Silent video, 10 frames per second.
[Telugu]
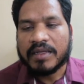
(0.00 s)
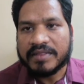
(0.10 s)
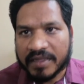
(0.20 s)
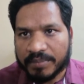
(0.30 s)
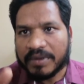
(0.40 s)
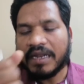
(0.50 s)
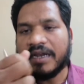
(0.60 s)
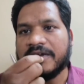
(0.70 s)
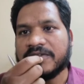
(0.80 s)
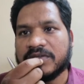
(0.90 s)
ఇద్దరు పిల్లలు
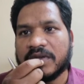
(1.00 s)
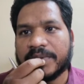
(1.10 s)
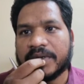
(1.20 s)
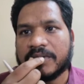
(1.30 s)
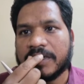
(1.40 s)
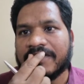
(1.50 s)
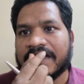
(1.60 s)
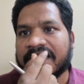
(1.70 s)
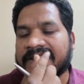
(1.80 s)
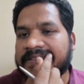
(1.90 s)
ఏడుస్తున్నప్పటికి కూడా
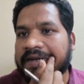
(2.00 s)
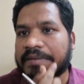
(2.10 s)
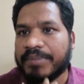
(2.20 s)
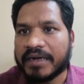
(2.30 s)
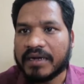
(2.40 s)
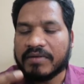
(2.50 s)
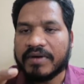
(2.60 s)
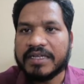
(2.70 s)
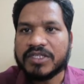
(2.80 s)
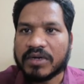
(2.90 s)
వాళ్ళని ఇద్దరిని పక్కకు
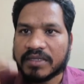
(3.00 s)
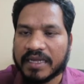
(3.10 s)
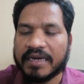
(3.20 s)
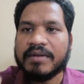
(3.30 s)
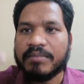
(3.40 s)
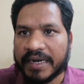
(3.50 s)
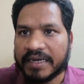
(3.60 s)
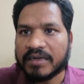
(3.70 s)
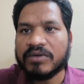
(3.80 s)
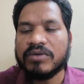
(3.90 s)
పడేసి ఒక తండ్రి
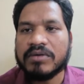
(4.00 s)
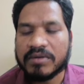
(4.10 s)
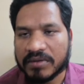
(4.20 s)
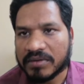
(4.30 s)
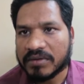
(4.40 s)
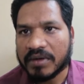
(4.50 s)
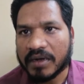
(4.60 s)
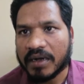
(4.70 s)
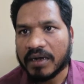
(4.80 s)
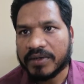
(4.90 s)
బయటకు
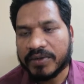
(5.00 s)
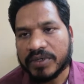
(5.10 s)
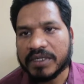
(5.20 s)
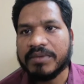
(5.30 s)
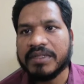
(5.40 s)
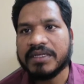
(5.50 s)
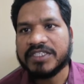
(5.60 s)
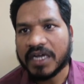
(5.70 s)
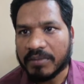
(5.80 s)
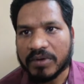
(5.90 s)
డ్యూటీ మీద
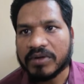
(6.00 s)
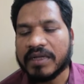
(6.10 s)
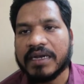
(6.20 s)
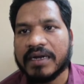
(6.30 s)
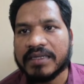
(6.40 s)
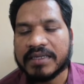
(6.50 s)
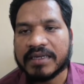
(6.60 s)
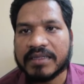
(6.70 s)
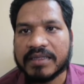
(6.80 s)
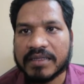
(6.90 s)
జాబ్లోకి వెళ్ళడం
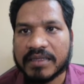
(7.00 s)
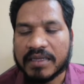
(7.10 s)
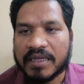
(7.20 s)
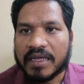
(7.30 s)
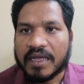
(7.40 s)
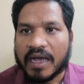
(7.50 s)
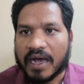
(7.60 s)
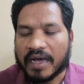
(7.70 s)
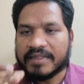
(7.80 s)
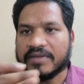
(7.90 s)
జరిగింది
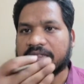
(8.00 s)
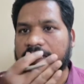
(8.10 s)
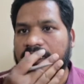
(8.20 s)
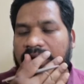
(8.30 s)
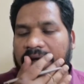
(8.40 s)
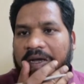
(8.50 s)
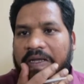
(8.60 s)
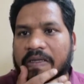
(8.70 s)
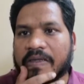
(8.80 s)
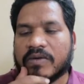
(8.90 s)
అదేవిధంగా
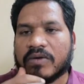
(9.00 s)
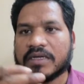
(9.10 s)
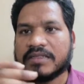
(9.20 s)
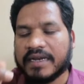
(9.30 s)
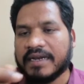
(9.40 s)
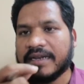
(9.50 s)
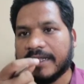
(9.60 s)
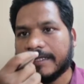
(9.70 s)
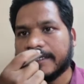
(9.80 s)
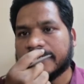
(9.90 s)
ఇంకొక తండ్రి
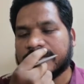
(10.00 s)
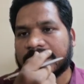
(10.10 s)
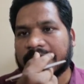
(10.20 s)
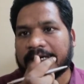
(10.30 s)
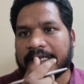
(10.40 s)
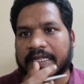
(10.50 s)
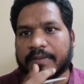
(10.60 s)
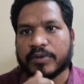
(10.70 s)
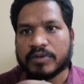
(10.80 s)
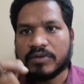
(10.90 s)
ఏం చేస్తున్నాడంటే
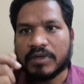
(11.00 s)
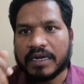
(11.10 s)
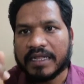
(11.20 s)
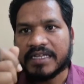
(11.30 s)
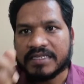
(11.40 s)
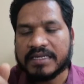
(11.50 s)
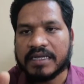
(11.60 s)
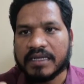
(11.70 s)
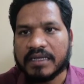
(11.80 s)
పొద్దున లేచి